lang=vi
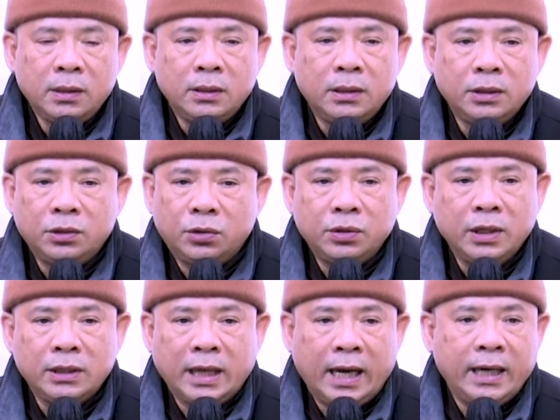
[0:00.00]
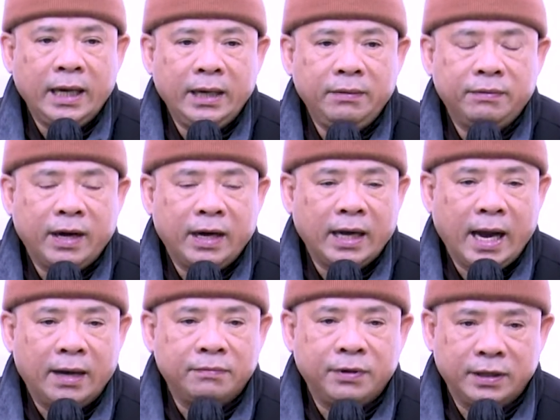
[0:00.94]
Chư Tôn Đức Tăng Ni và
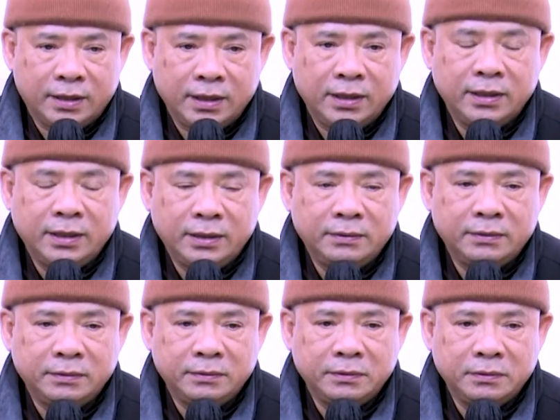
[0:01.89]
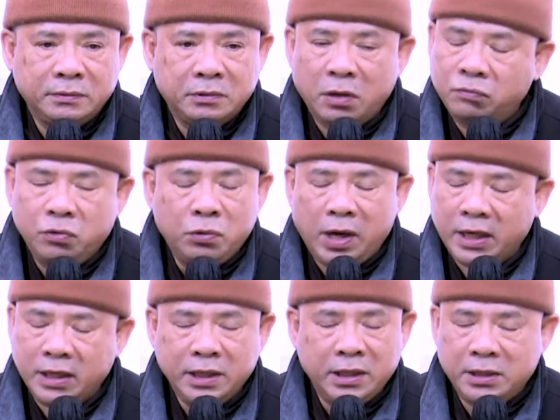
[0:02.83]
các Phật tử công phu
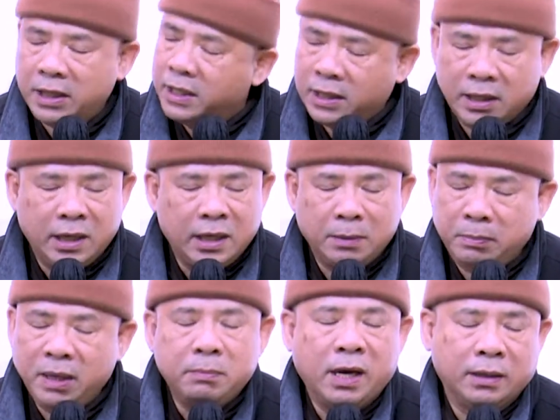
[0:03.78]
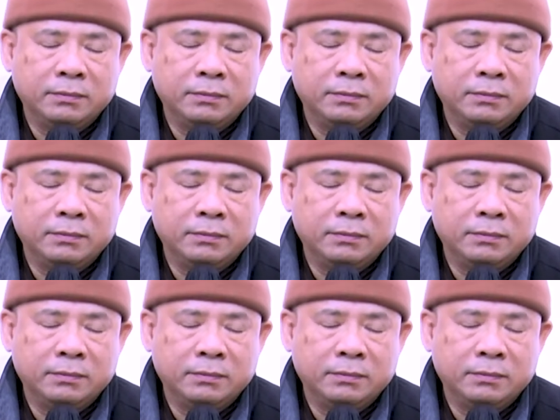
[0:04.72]
hành trì rất là miên mật,